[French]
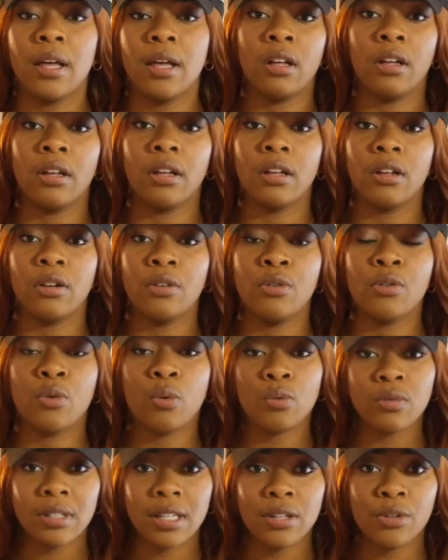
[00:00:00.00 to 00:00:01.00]
le
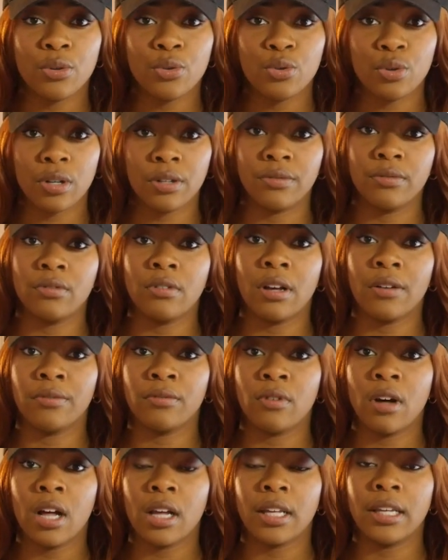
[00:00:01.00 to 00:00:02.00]
conseil que j'aurais voulu
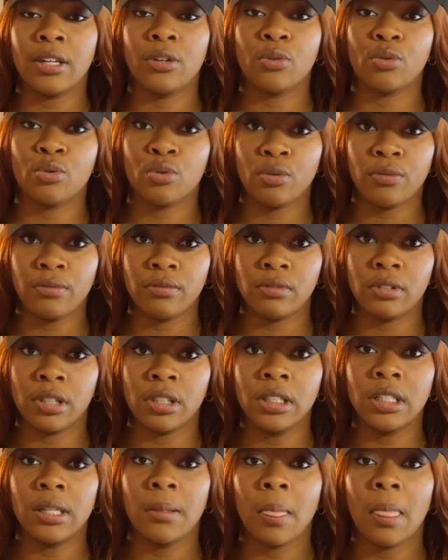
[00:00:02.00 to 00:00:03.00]
avoir et que je vous
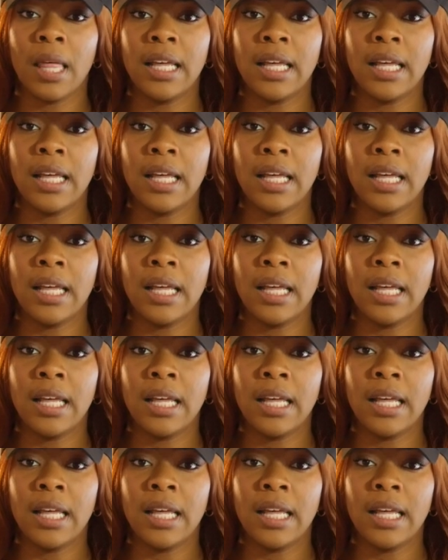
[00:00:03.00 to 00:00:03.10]
donne,